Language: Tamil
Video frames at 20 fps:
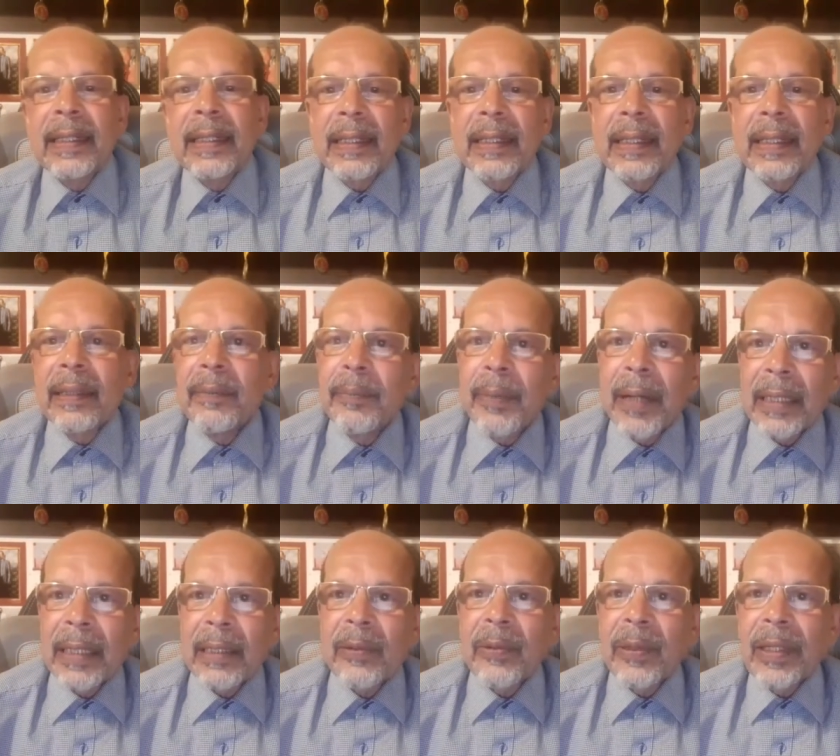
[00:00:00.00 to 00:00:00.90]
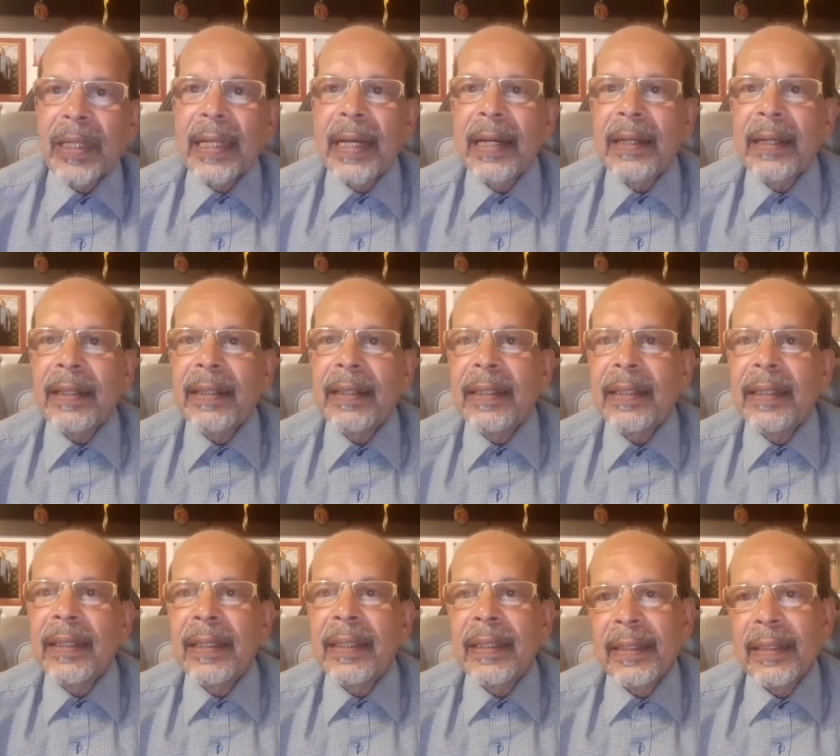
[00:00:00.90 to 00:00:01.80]
என்பதையும் பார்க்கக்கூடியதாக
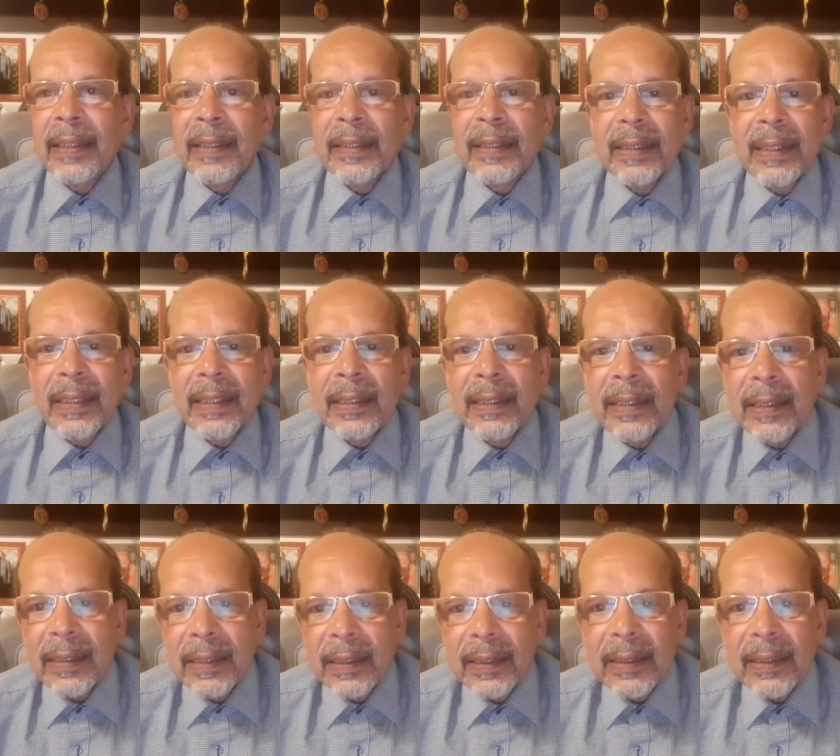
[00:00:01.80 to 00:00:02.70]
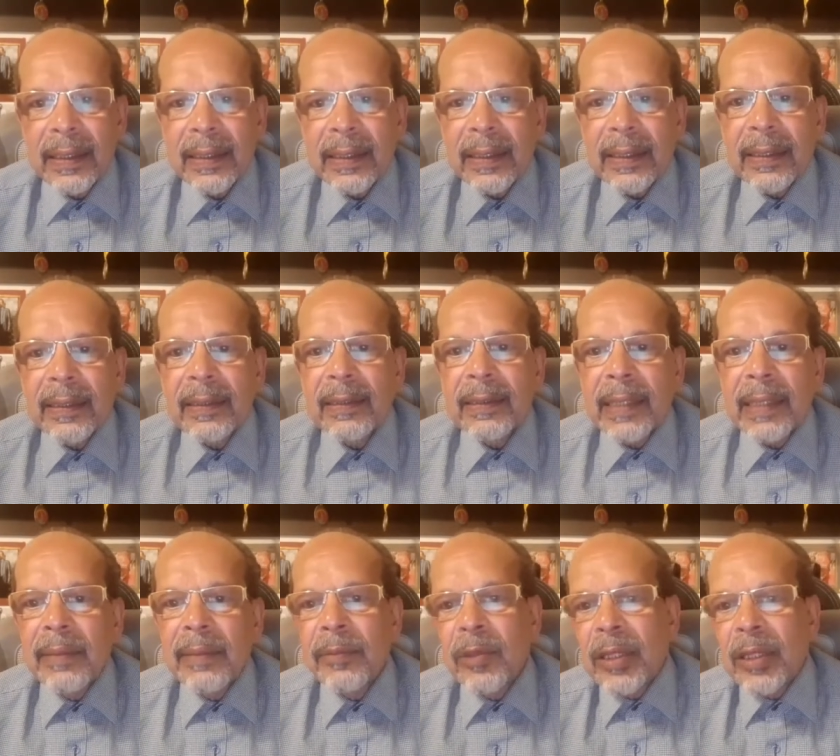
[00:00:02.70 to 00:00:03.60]
இருந்தது நீங்கள்
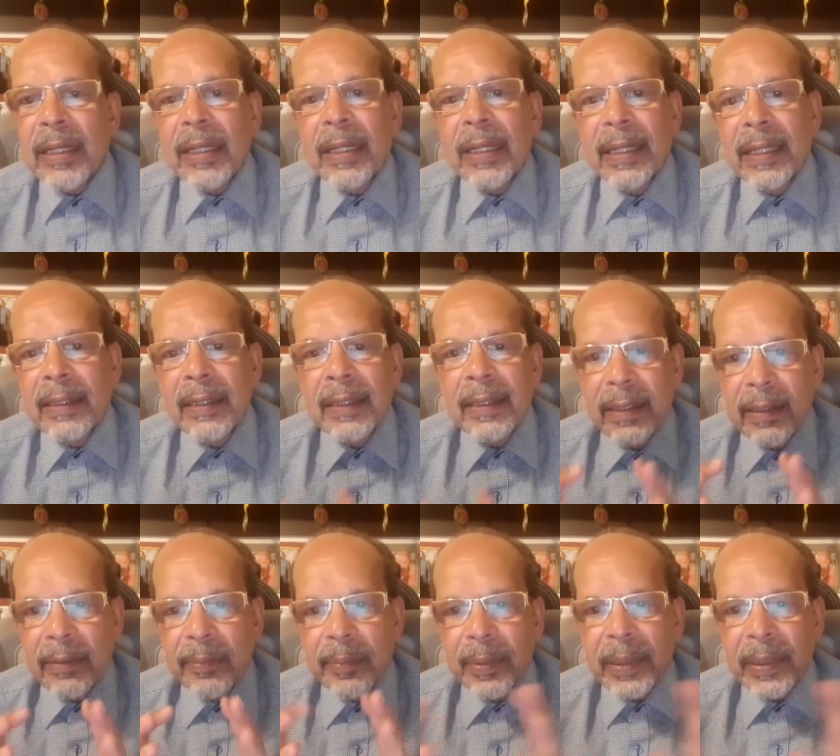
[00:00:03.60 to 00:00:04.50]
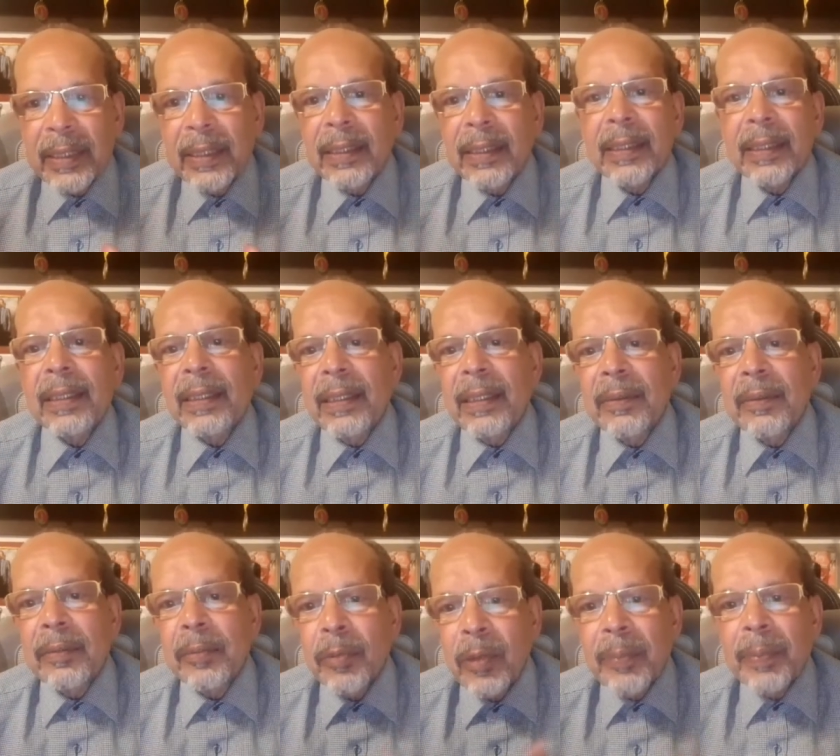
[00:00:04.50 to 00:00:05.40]
செய்முறையிலே எப்படி அந்த
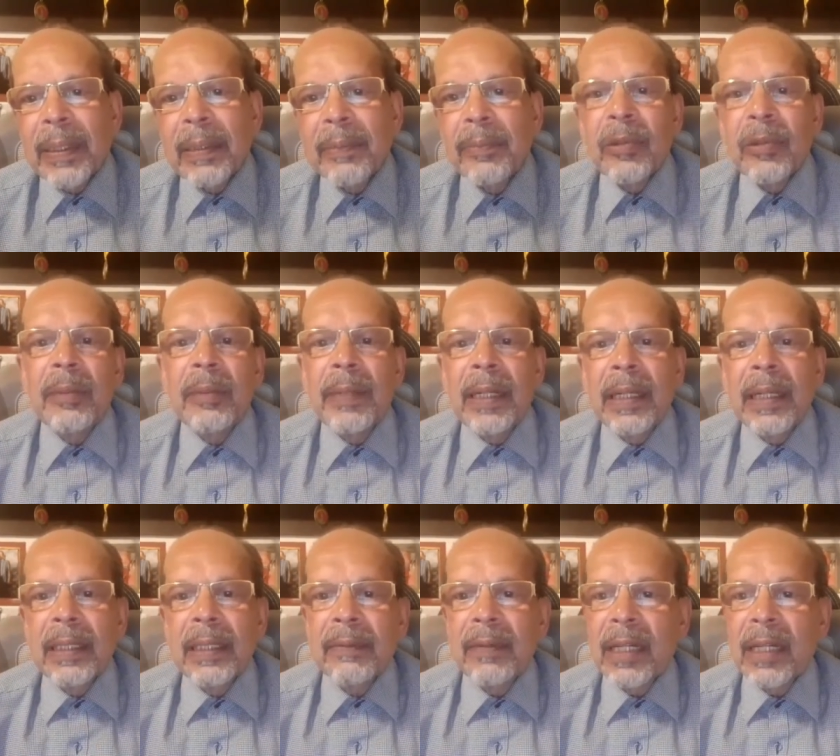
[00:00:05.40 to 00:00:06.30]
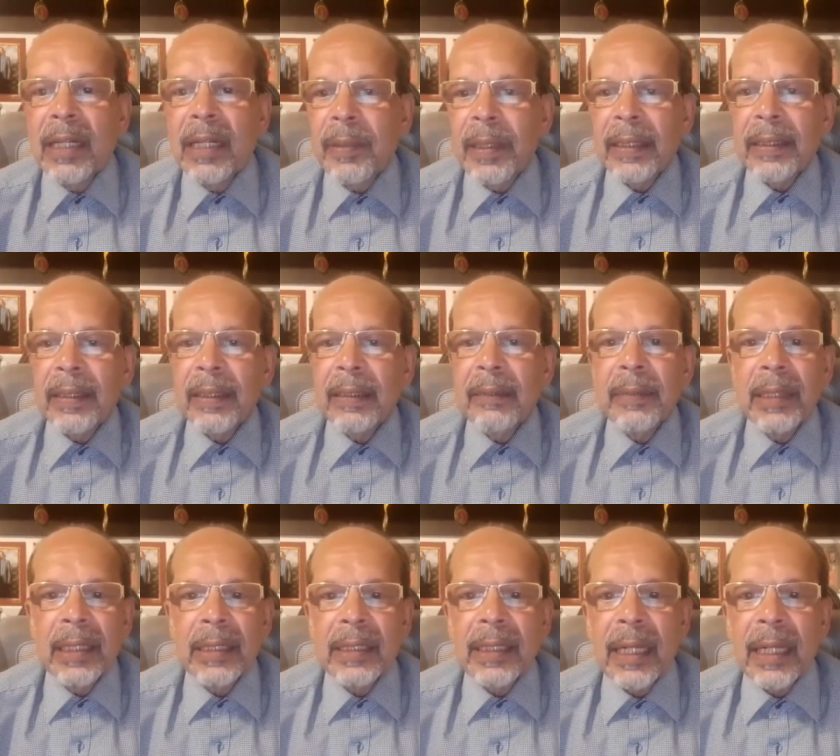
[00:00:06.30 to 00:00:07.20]
புகைப்படம் மூலமாக அதை விளங்கப்படுத்த
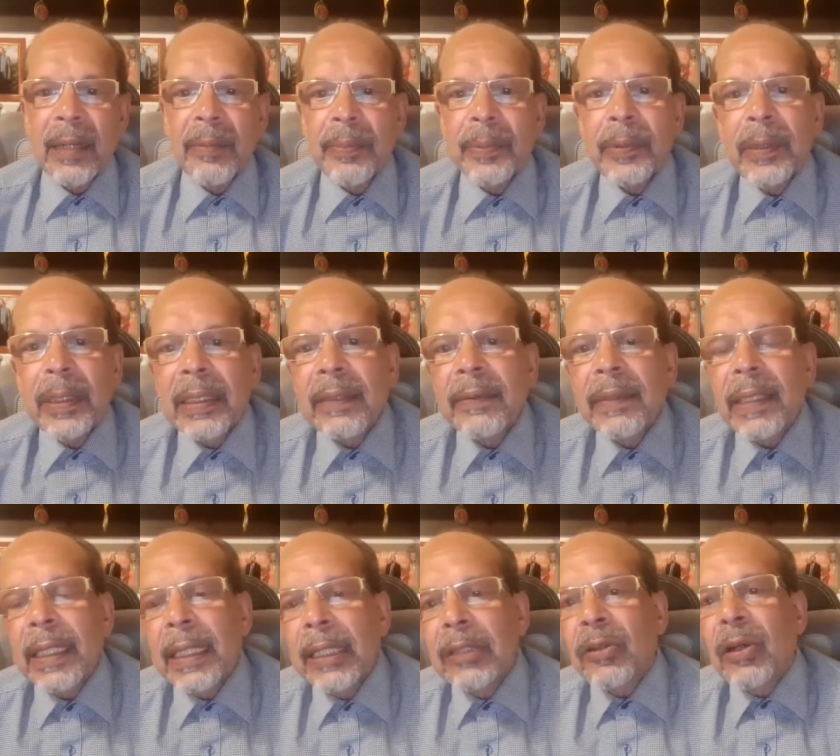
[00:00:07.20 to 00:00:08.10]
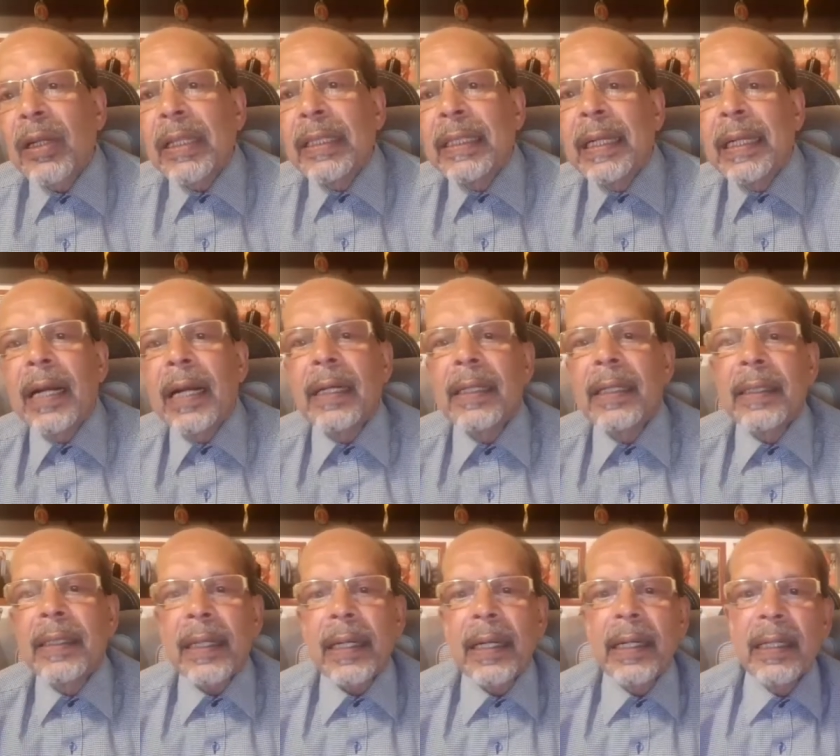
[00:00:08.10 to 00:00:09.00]
சிறப்பு அந்த வகையில தொடர்ந்து நாங்கள்
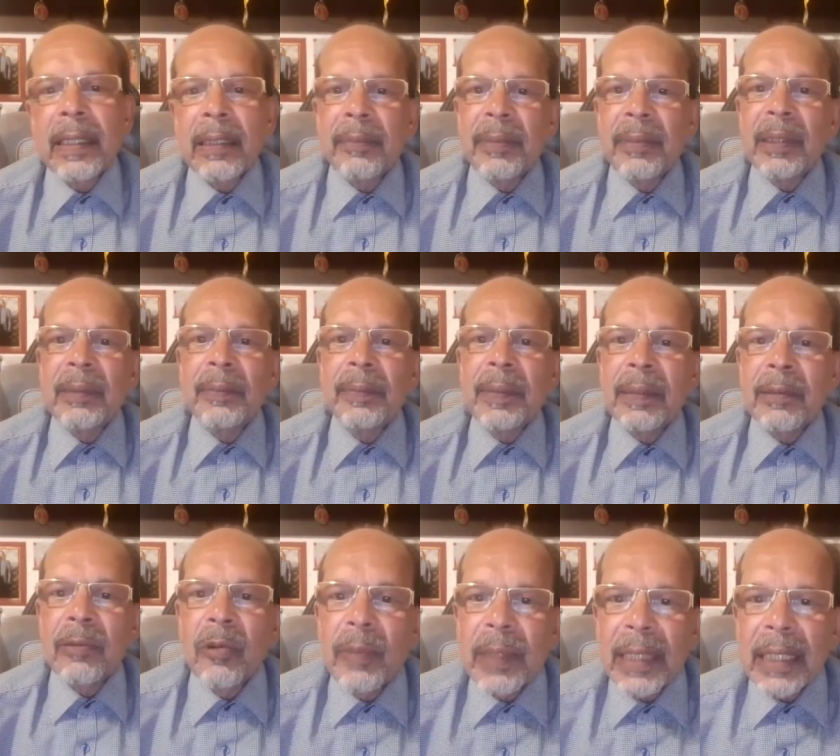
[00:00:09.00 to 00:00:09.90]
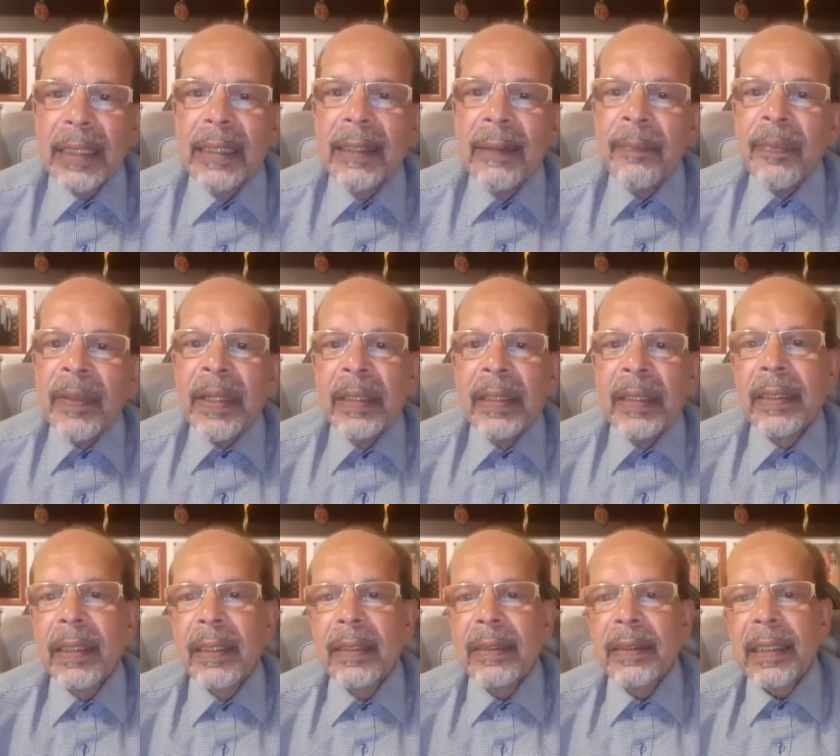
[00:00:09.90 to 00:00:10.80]
இந்த கணையத்தை பேசுவதால்
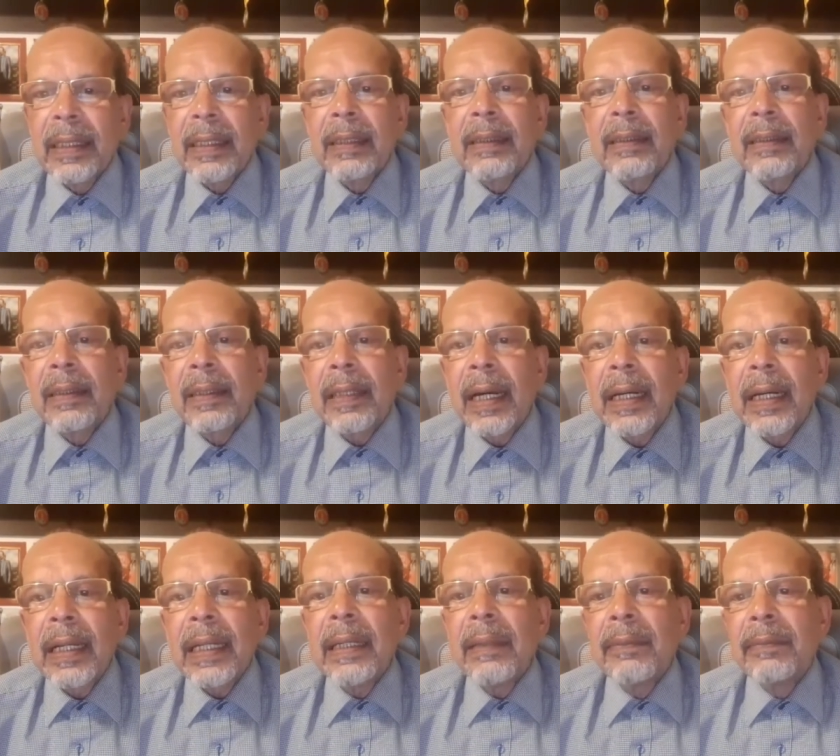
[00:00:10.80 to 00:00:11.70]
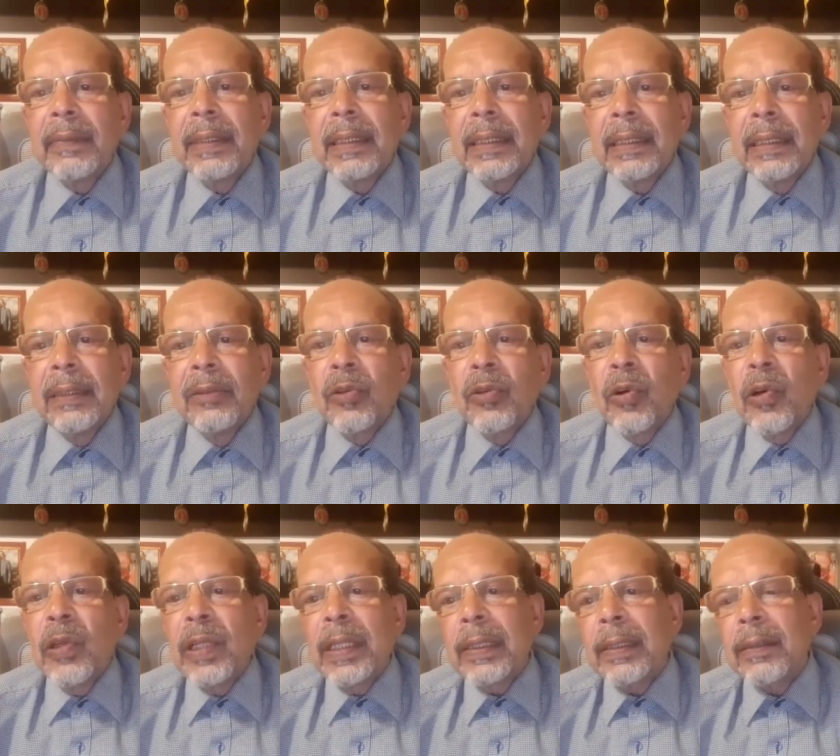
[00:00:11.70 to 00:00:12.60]
இந்த இந்த கணையம் வந்து
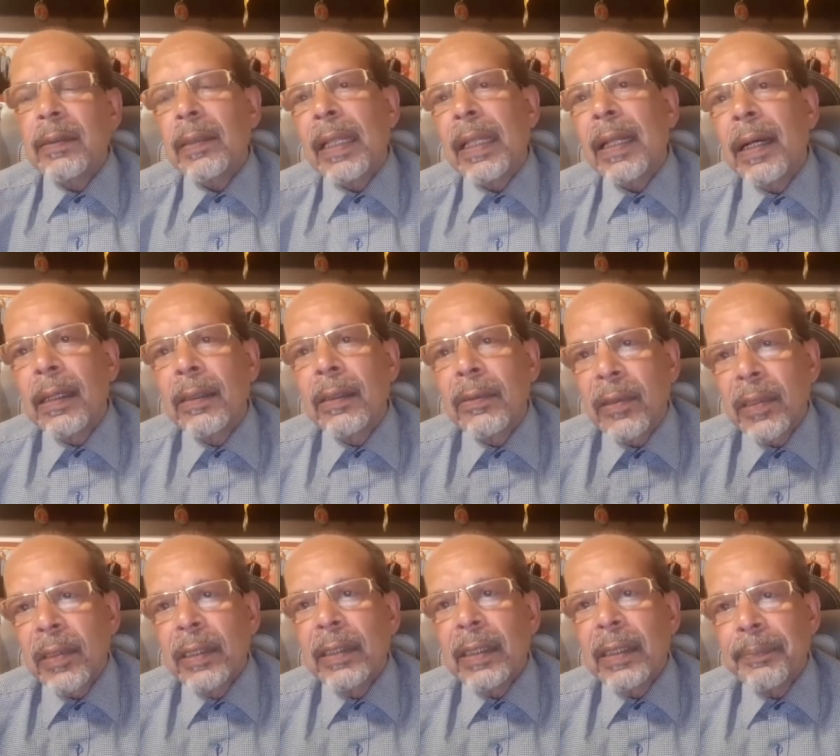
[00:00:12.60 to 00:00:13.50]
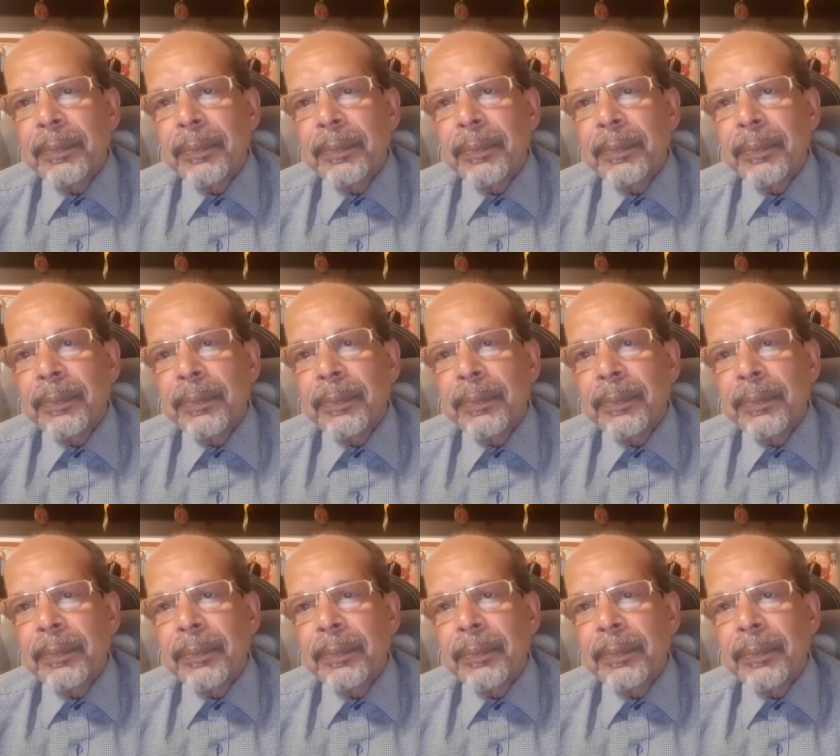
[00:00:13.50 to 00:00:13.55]
நோயிற்றா நோய்